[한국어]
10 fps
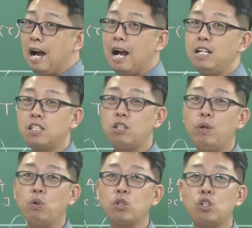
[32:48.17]
RC
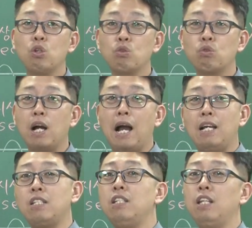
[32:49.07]
회로 시정수가
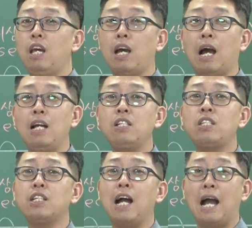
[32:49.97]
RC인데
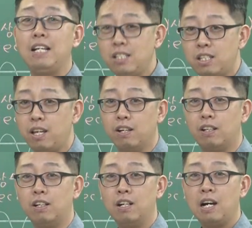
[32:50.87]
RC가
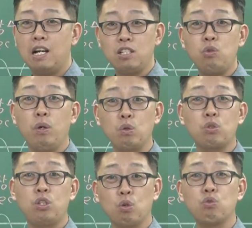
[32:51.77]
RC예요. RC 회로
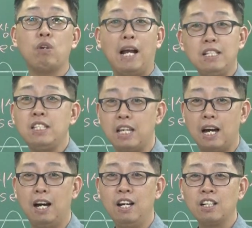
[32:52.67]
시정수는
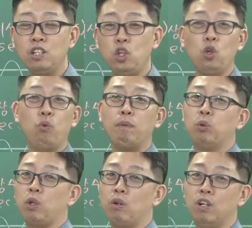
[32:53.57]
RC야. 근데 이걸 왜
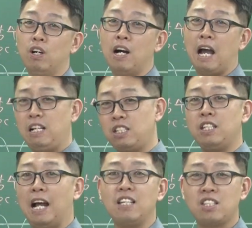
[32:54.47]
못해요?
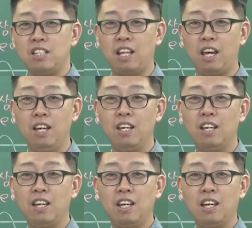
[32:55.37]
RC는 RC인데.
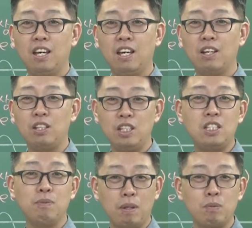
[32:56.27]

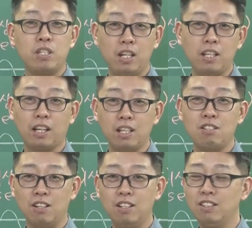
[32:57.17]
이쯤 되면
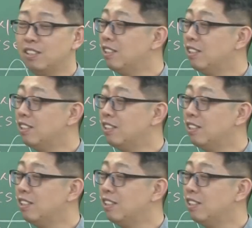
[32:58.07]
세뇌됐겠죠.